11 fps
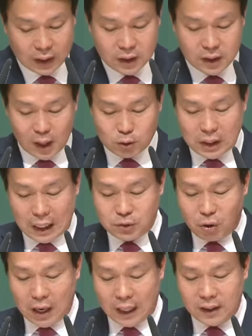그 예루살렘
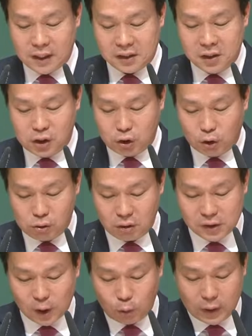성 안이 자신을 지켜줄
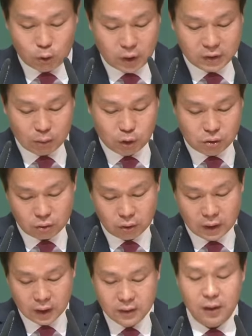것이라고 믿고 있기 때문이죠.
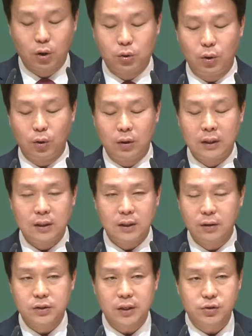근데 결코
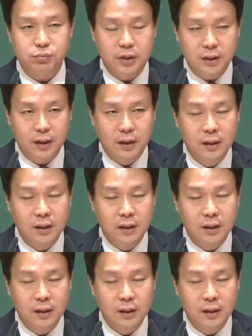그렇지 않습니다.